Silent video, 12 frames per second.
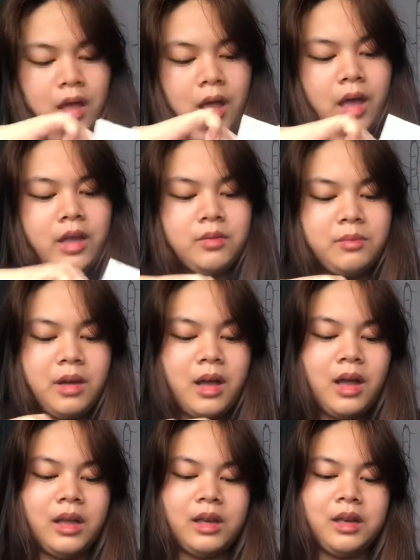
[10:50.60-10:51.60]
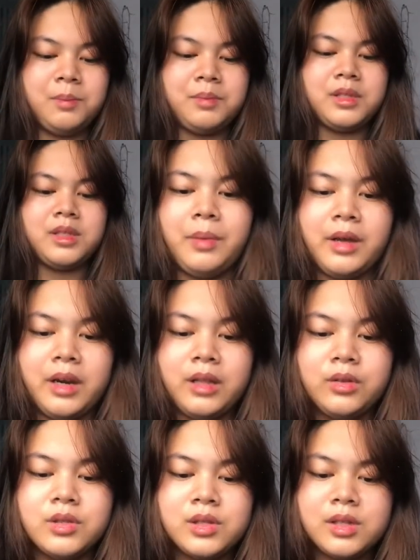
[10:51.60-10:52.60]
Ay, mga clips para
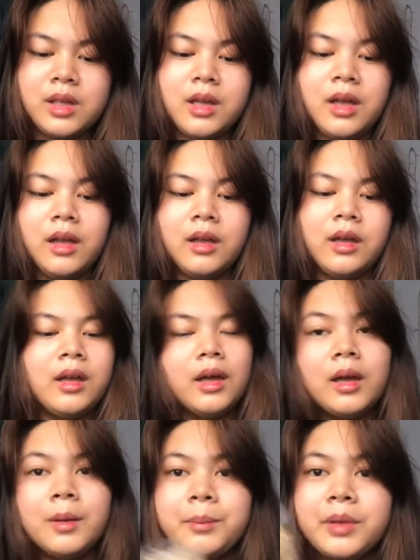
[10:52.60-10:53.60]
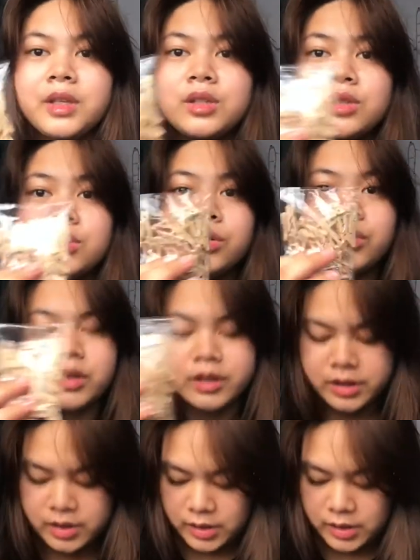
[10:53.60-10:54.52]
dun sa pictures.